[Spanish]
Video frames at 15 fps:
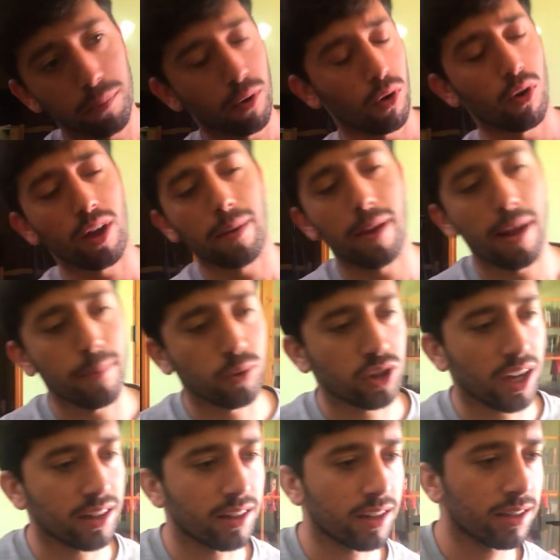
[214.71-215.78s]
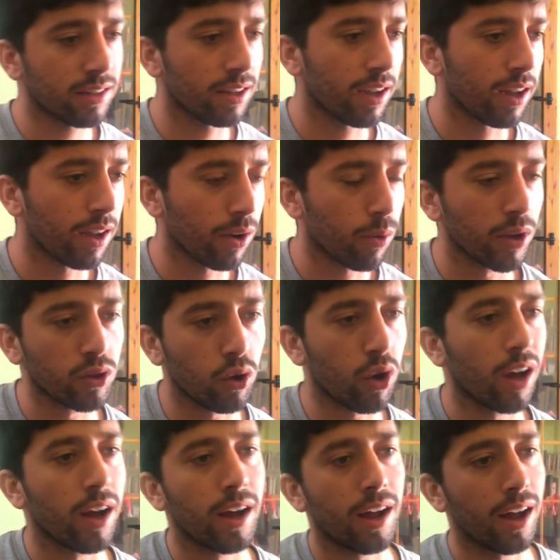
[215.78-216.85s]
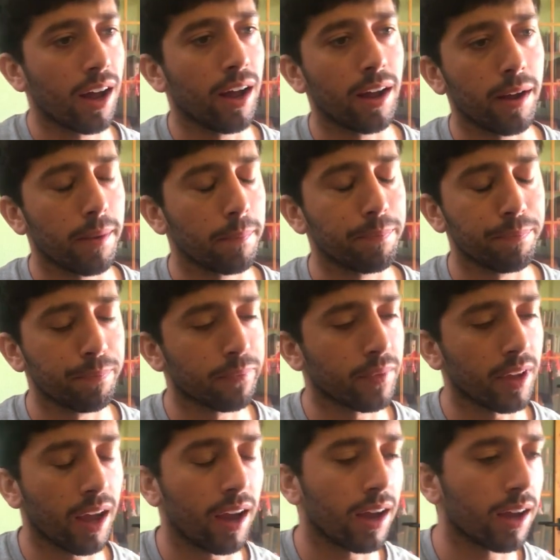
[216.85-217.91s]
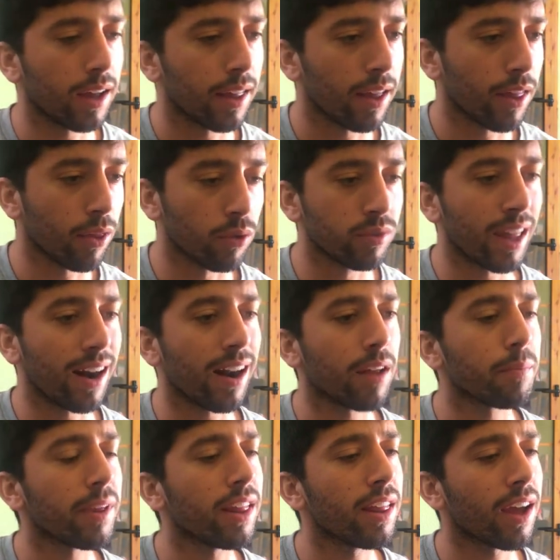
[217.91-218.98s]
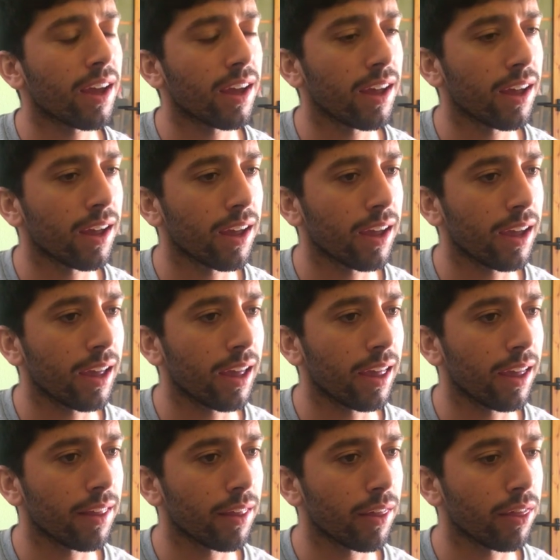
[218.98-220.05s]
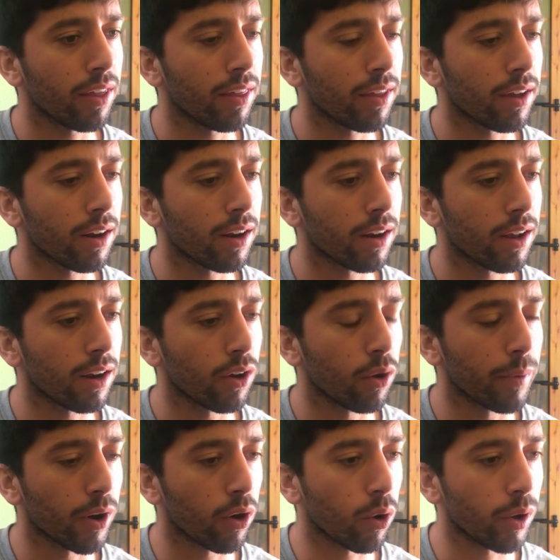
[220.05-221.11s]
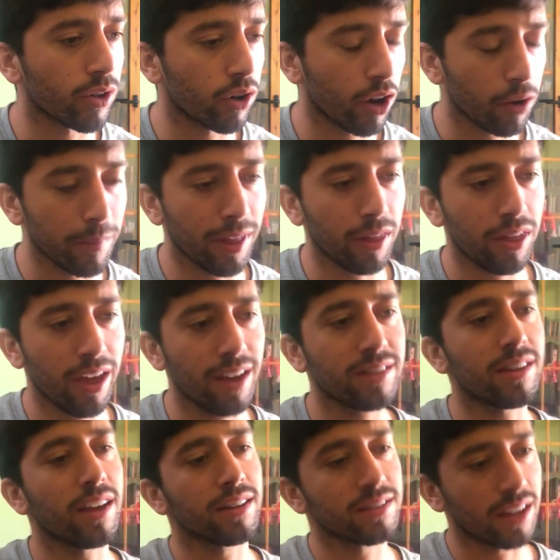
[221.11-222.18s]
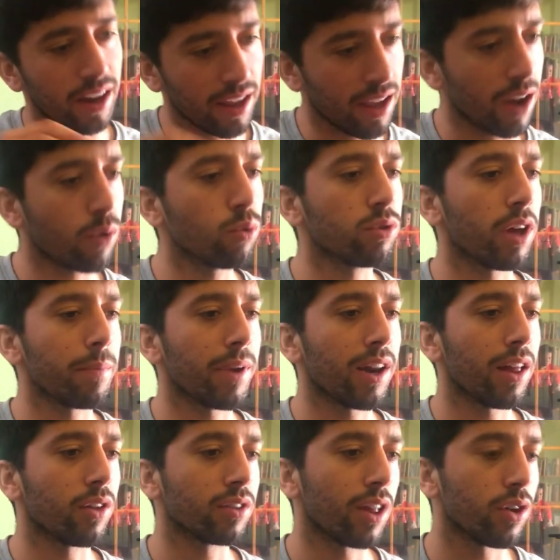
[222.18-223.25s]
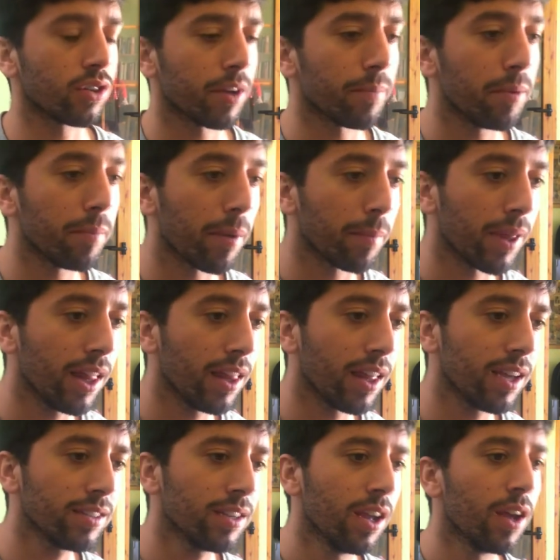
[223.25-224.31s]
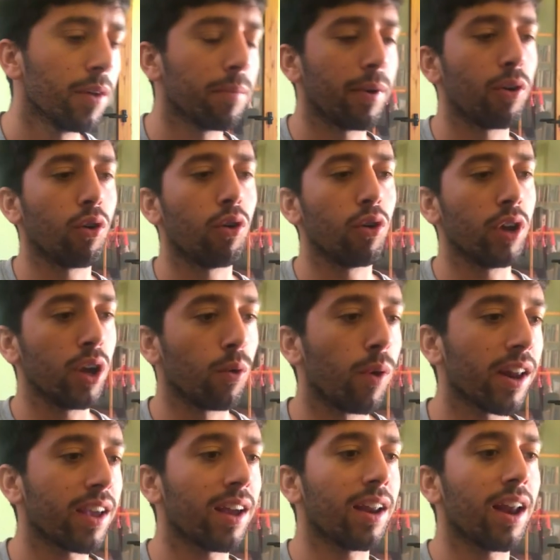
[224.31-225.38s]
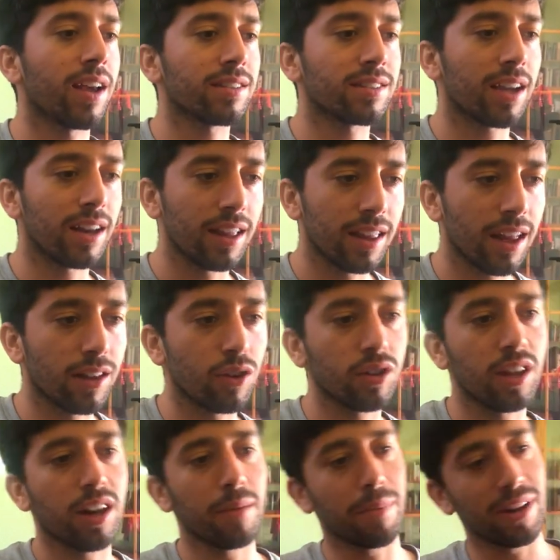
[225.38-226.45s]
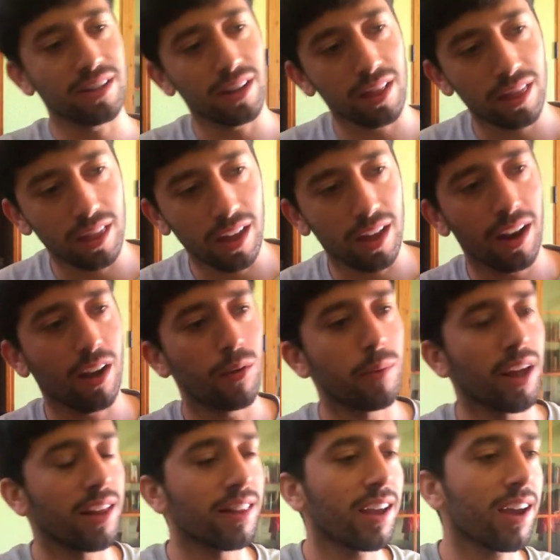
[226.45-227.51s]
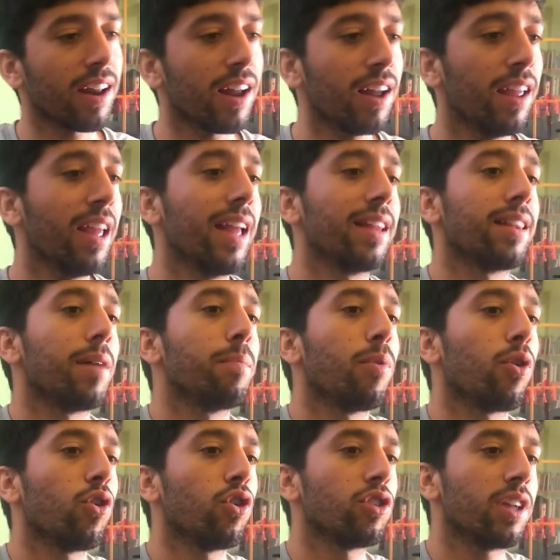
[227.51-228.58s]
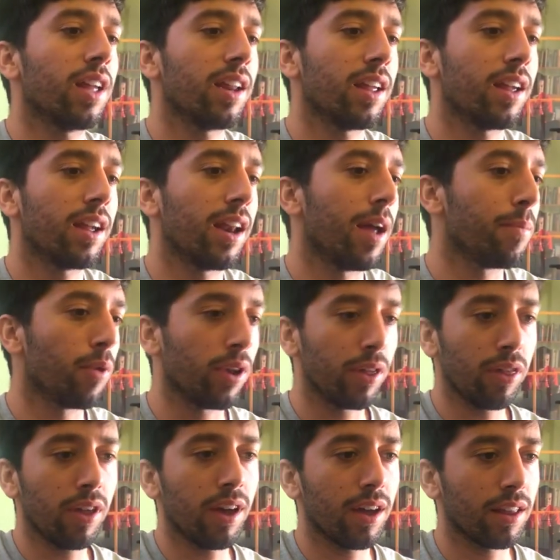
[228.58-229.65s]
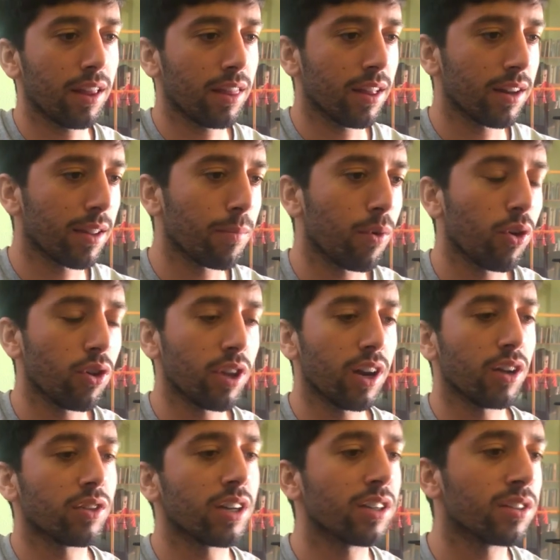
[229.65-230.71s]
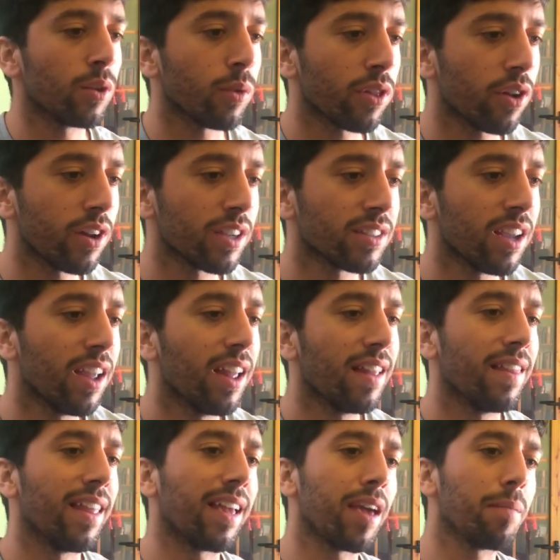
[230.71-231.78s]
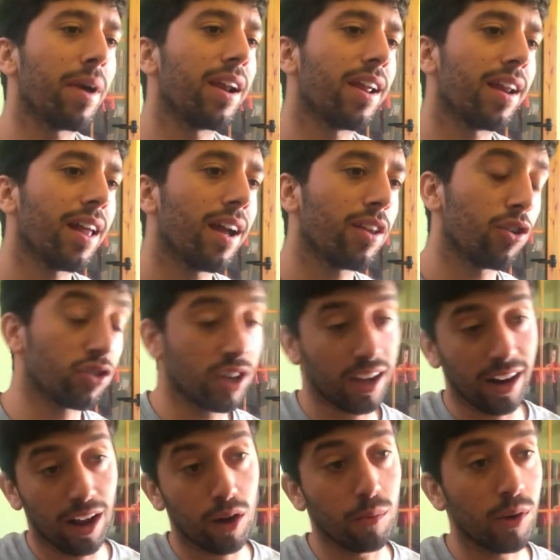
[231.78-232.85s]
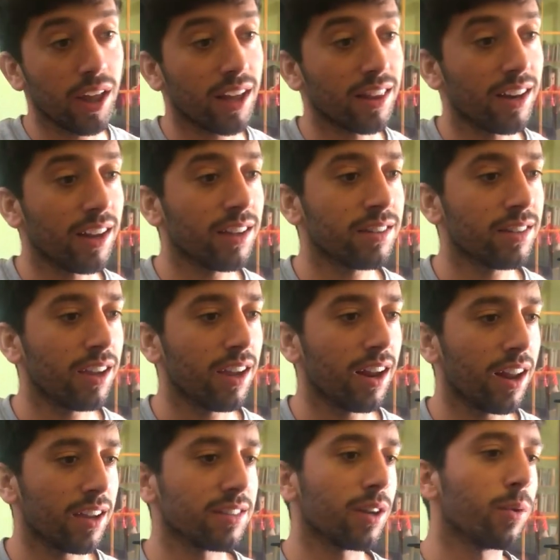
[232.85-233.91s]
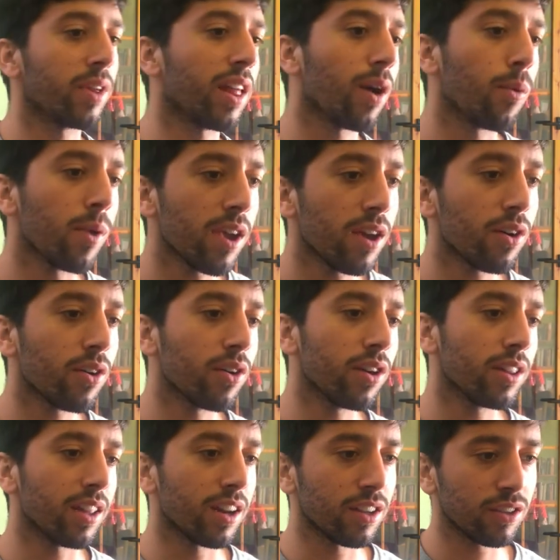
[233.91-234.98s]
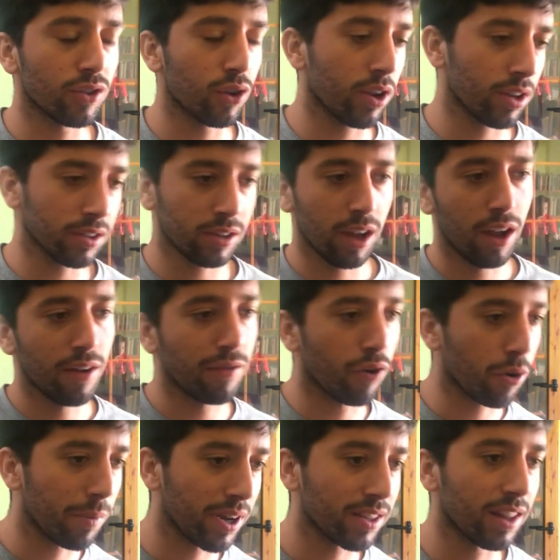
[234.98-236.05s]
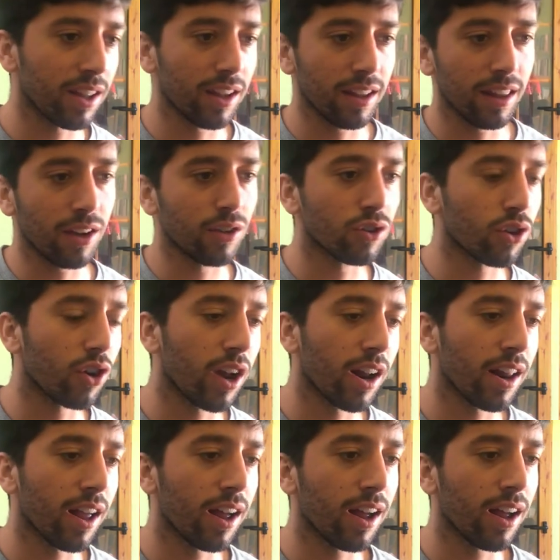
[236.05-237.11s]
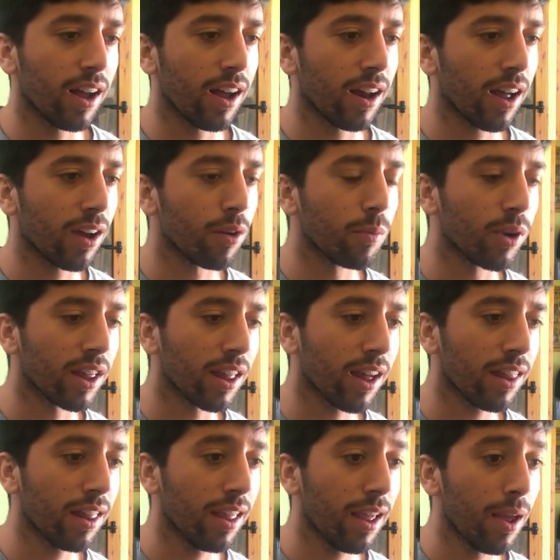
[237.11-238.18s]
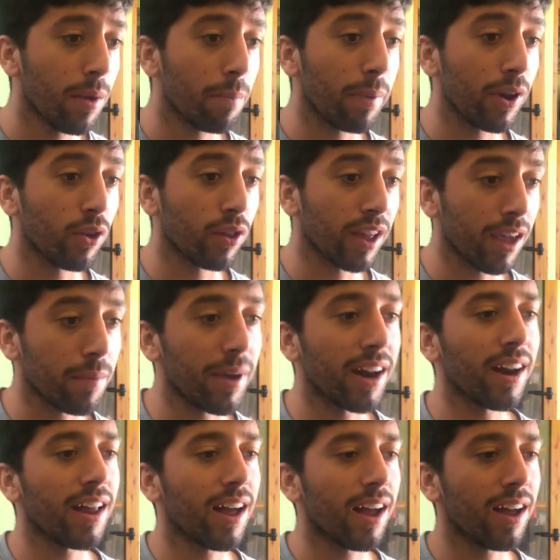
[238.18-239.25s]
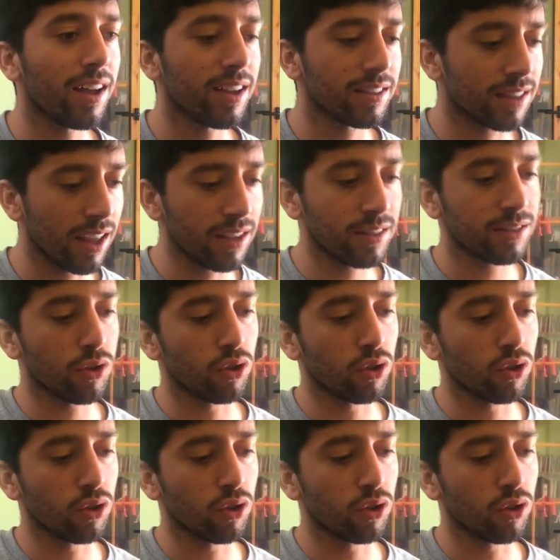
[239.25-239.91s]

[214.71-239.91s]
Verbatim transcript: Por lo que hablábamos antes, eh, en cuanto a, adoptar las medidas que, decide el, gobierno ecuatoriano, me decías que Sarayaku también ha adoptado esas mismas medidas, pero igual que la sanidad no tiene presencia en la comunidad indígena, tampoco lo tiene la policía, es decir, tampoco lo tienen otras instituciones. ¿De qué manera? Yo sé que en la comunidad tenéis eh, la seguridad WIO y tenéis otras formas de, controlar a, la comunidad, pero ¿de qué manera estáis